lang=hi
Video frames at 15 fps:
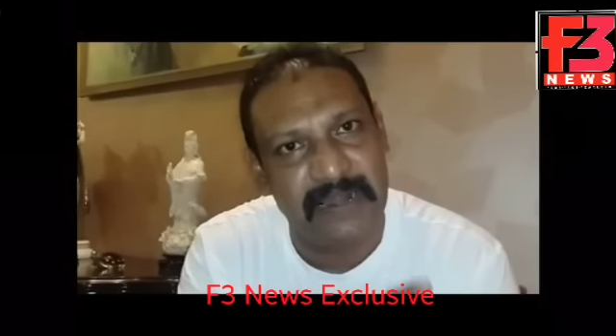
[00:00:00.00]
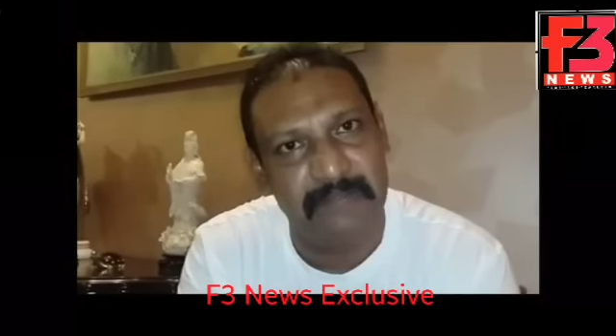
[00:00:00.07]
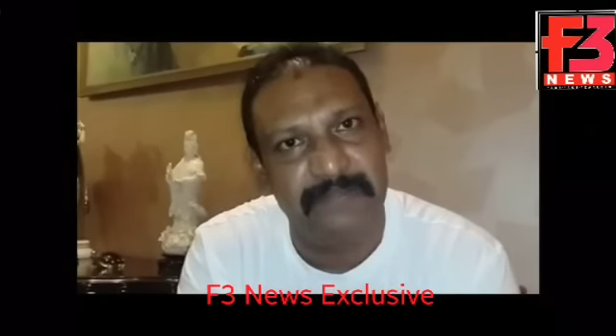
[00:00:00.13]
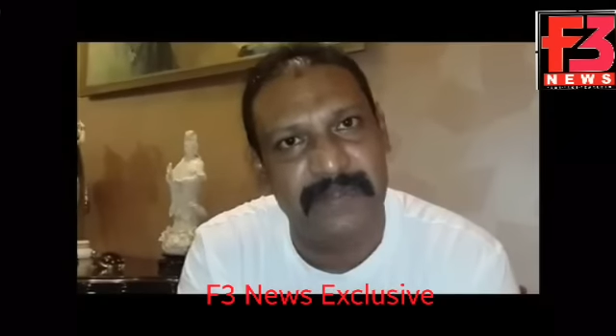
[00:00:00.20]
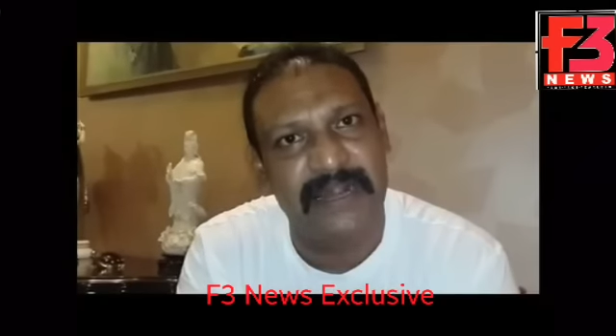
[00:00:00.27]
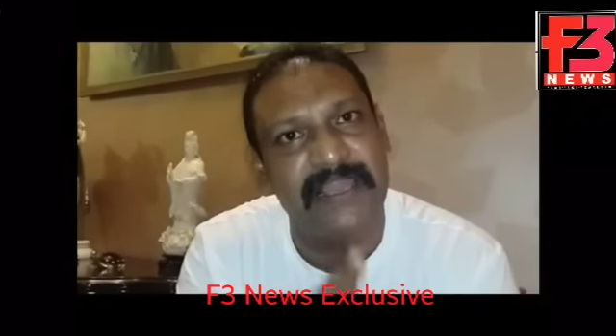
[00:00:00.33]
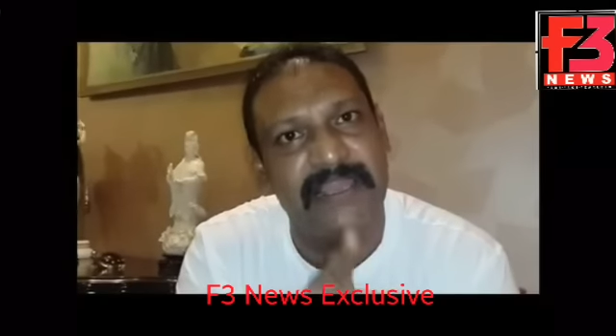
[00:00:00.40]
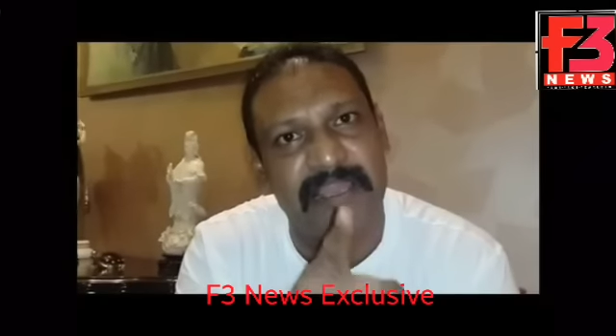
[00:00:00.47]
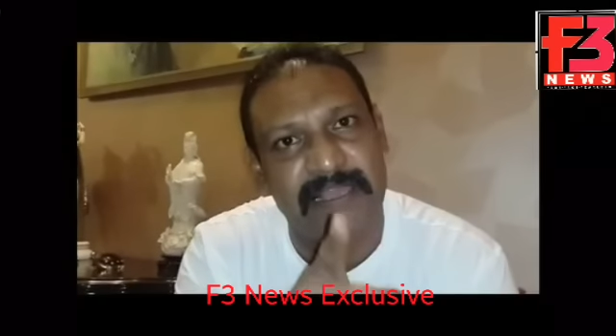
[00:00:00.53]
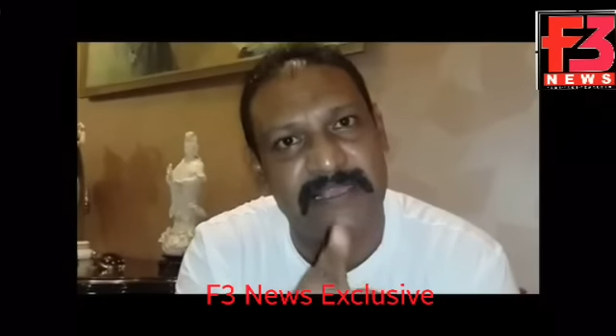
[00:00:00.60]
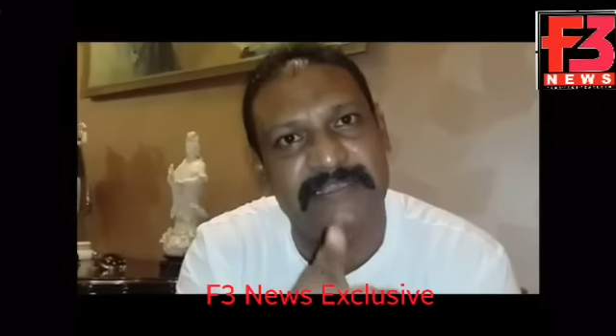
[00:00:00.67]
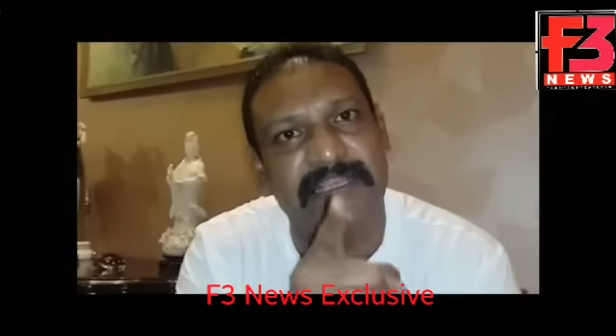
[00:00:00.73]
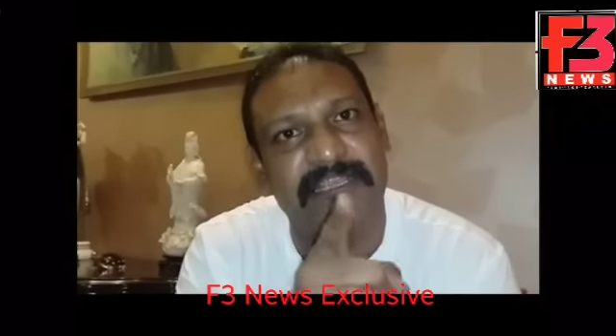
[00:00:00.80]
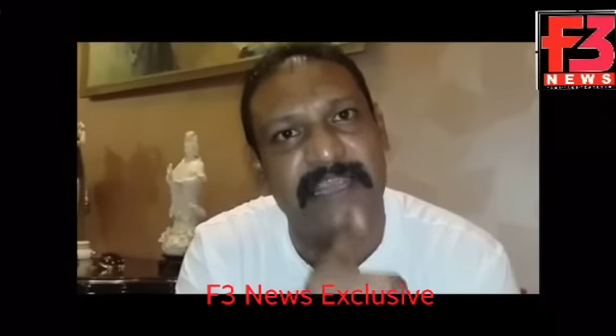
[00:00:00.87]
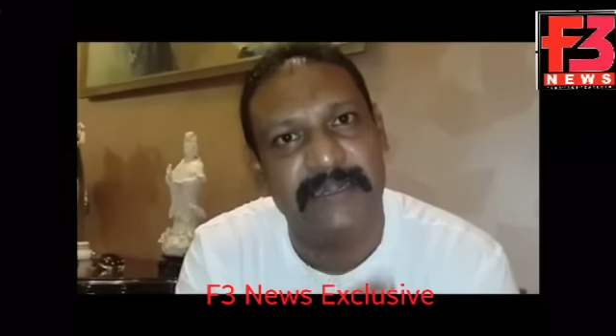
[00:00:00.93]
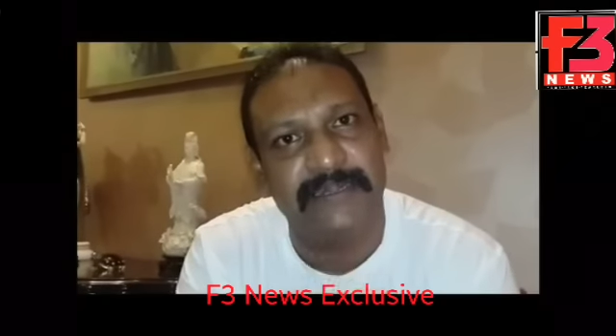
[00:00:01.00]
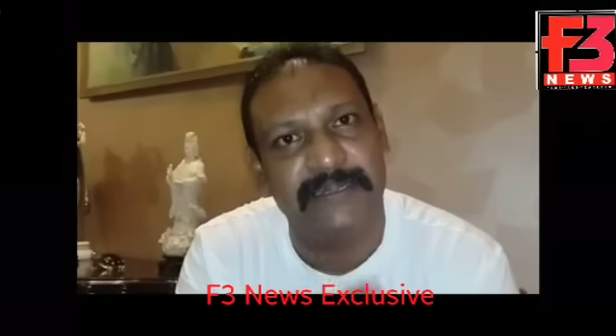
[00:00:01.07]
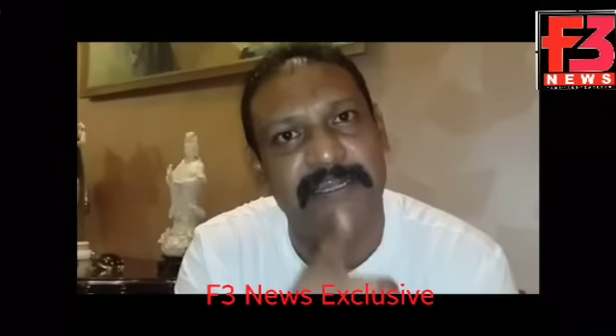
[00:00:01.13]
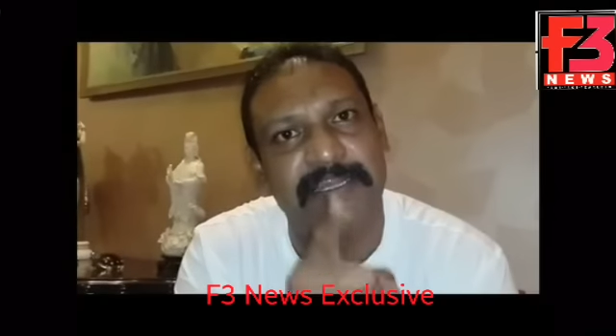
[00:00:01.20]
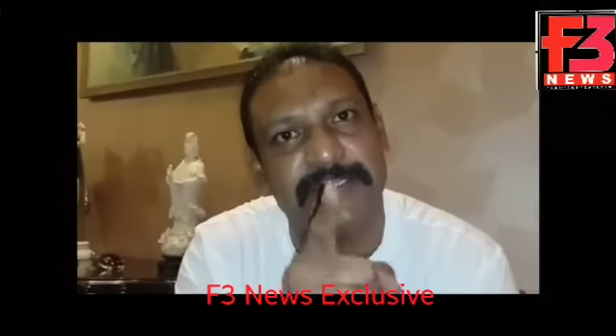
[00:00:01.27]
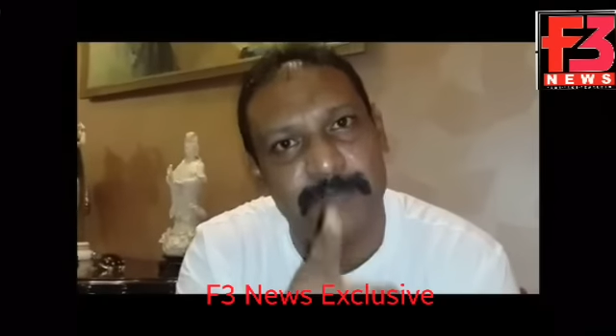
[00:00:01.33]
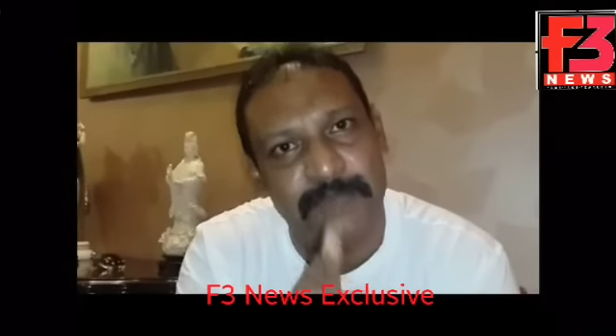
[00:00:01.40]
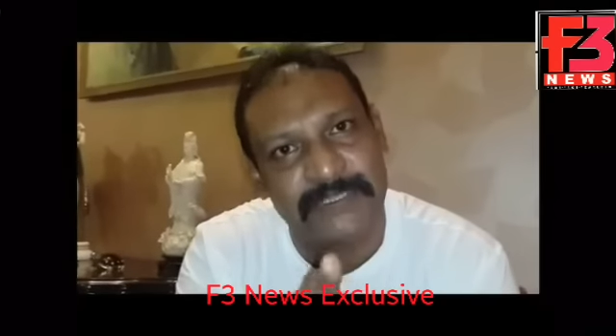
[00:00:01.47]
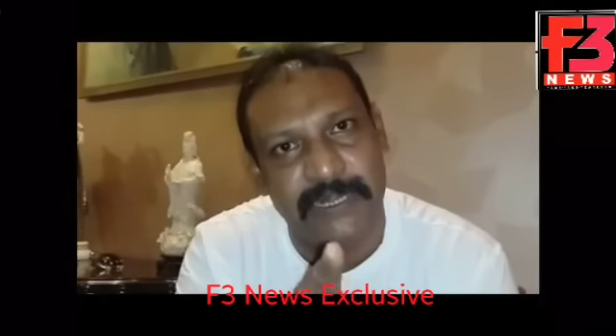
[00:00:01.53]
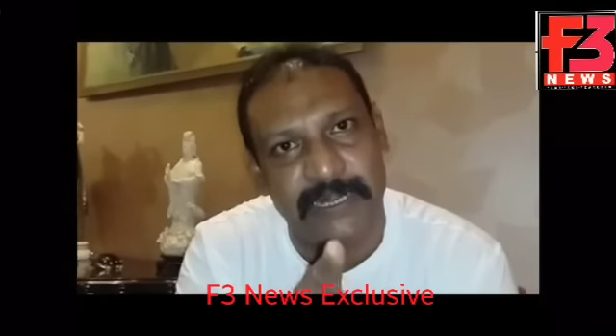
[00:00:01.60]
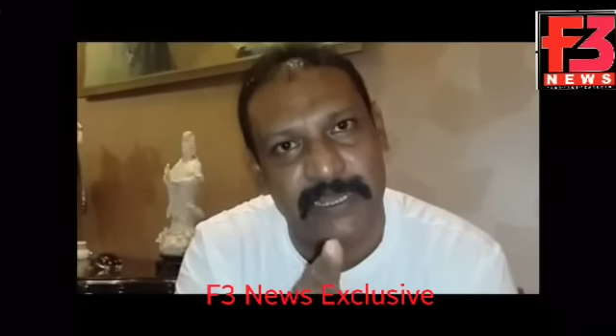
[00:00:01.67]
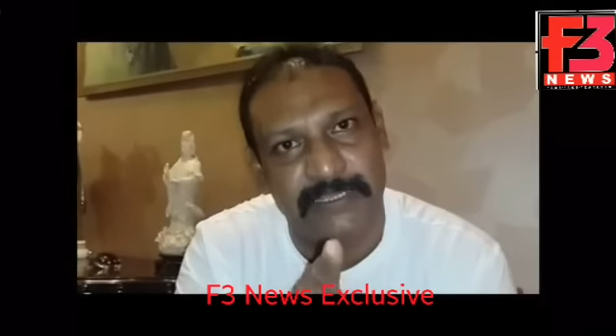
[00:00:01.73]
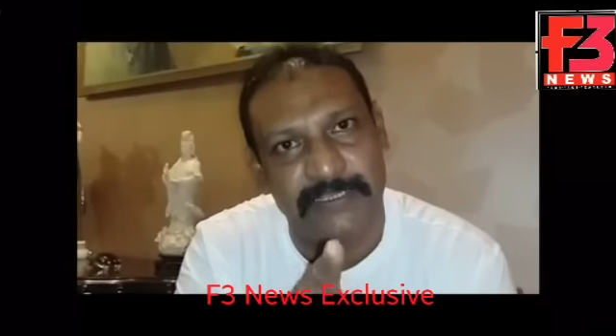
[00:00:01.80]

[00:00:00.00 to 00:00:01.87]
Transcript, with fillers: बैरामपाड़ा यहाँ से कैंडिडेट्स